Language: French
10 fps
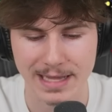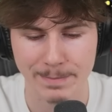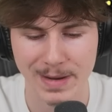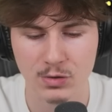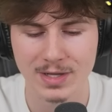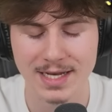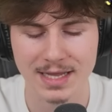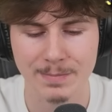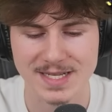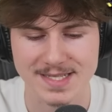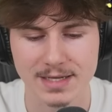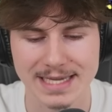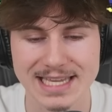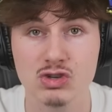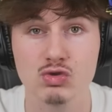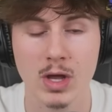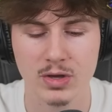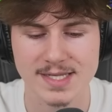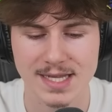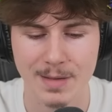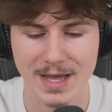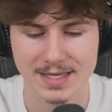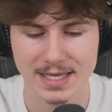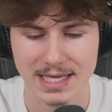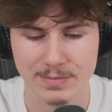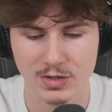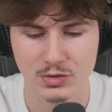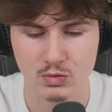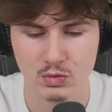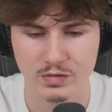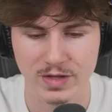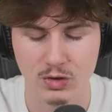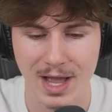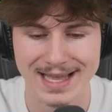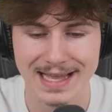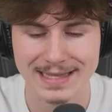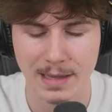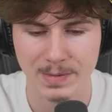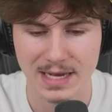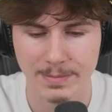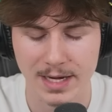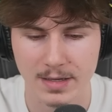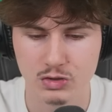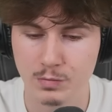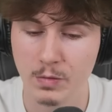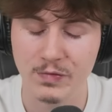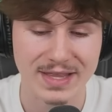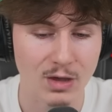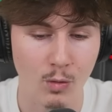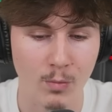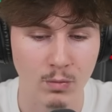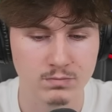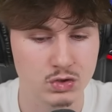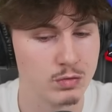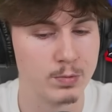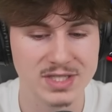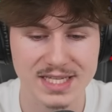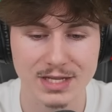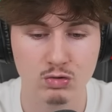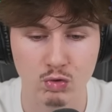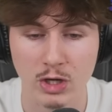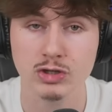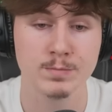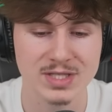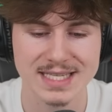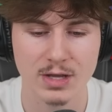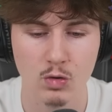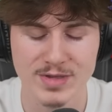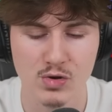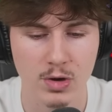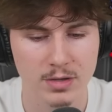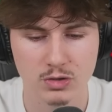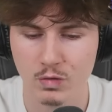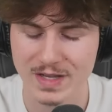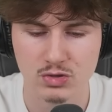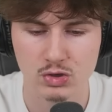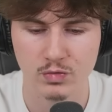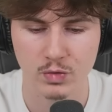T'as pas le droit de la dépasser et tu dois réussir à marquer. Et moi, du coup, je vais devoir rattraper la balle. Tu peux faire des rebonds, tu peux tirer tout droit, tu peux tirer au milieu. Tu fais ce que tu veux.